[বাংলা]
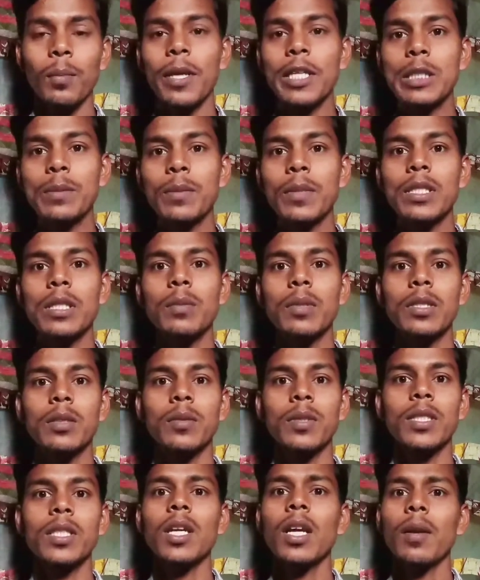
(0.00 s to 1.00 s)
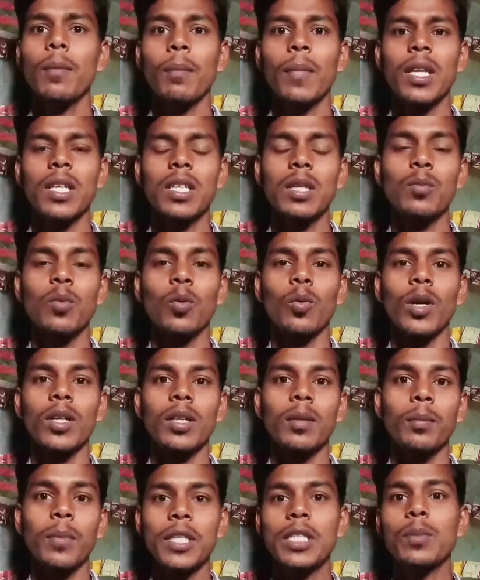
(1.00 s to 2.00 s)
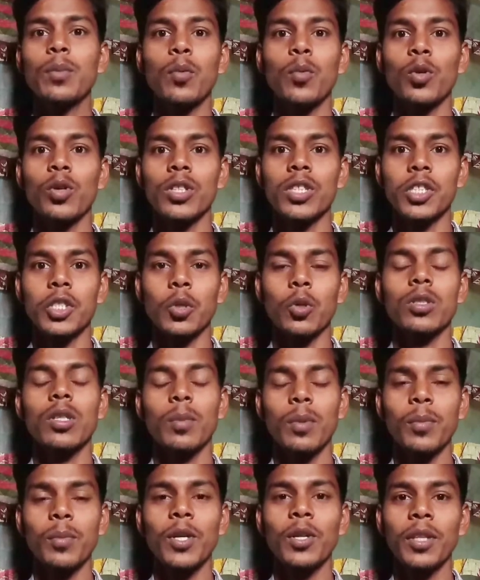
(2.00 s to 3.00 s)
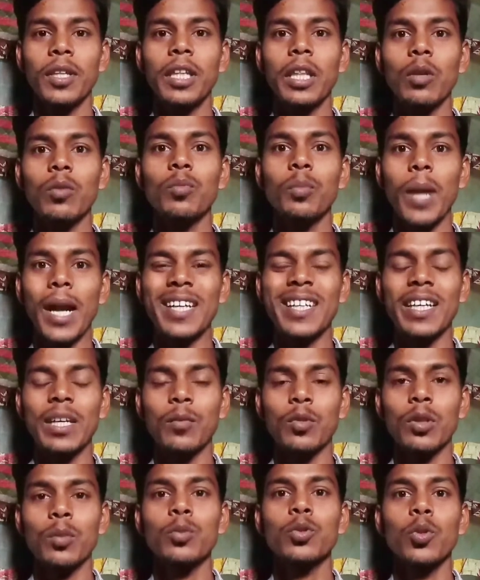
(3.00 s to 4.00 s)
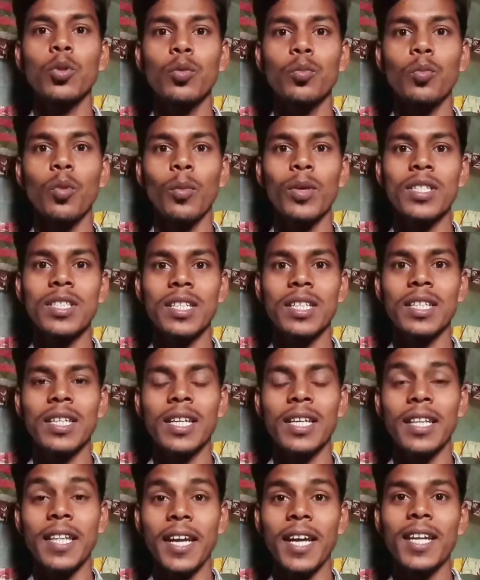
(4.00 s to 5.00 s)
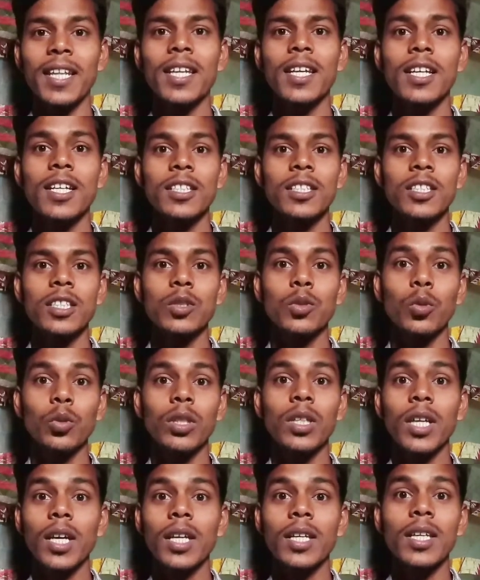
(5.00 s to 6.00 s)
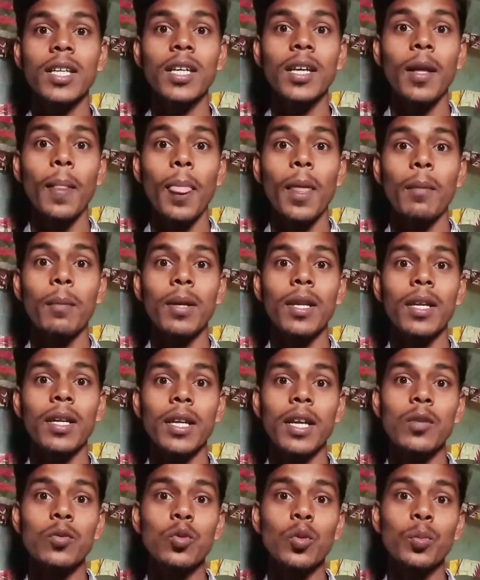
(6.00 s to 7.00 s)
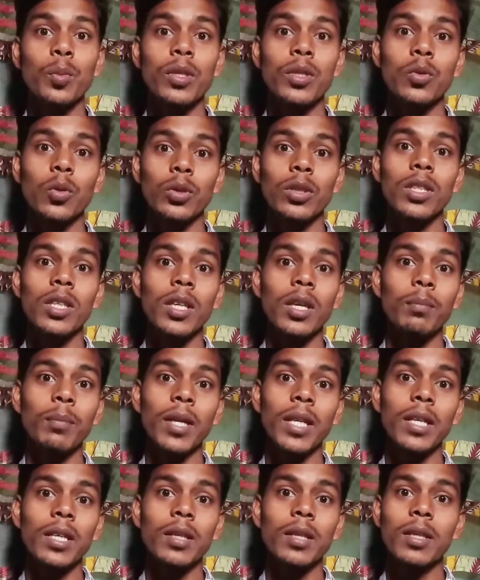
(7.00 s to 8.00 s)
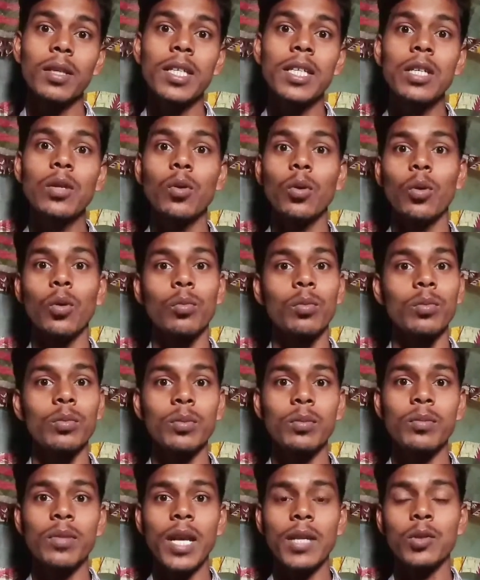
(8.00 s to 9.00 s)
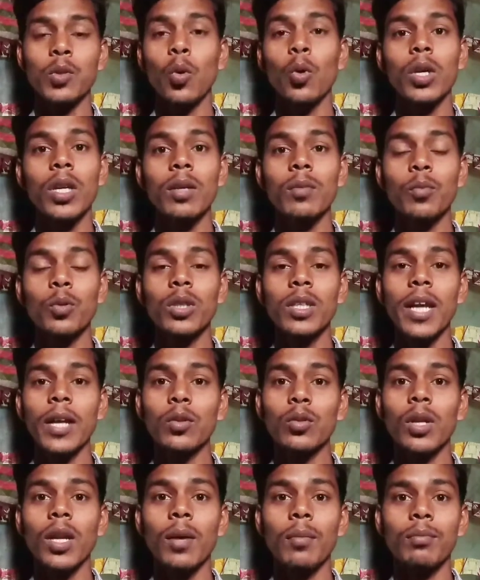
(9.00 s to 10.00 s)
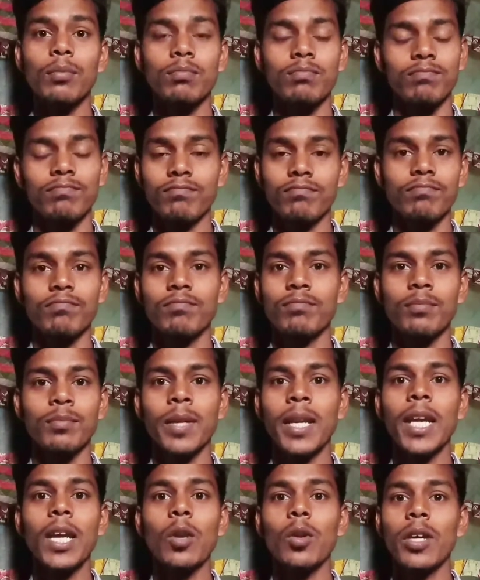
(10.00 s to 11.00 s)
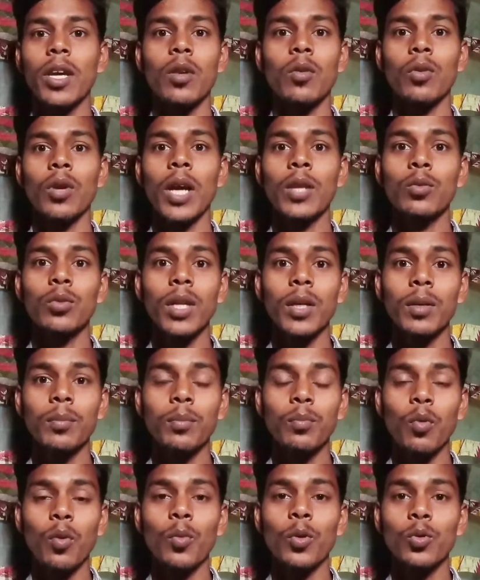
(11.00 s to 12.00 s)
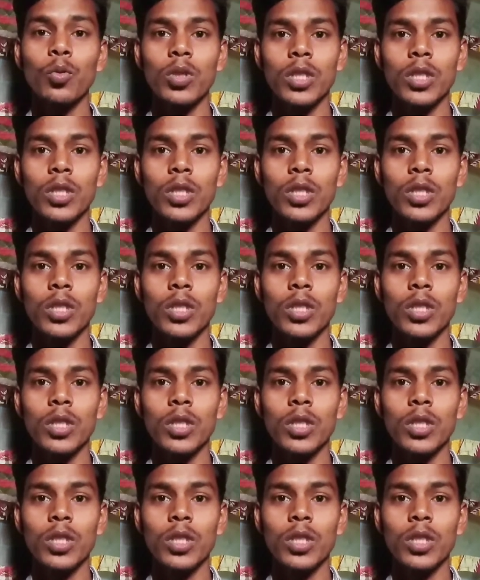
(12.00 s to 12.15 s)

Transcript: বেশি বেশি বেশি বেশি মানে কী বলবো আর কি বেশি প্রমোট করার চেষ্টা করছে আপনার ভিডিও দেখতে থাকুন প্র্যাকটিক্যাল বোঝাবো চলুন মোবাইল স্ক্রিনে গিয়ে দেখিনি যে সত্যিকারে কি মানে ইউটিউব কি সত্যি মানে কি হলো শোটার প্রতি এতটা বেড়ে গেল কেন এতটাই প্রমোট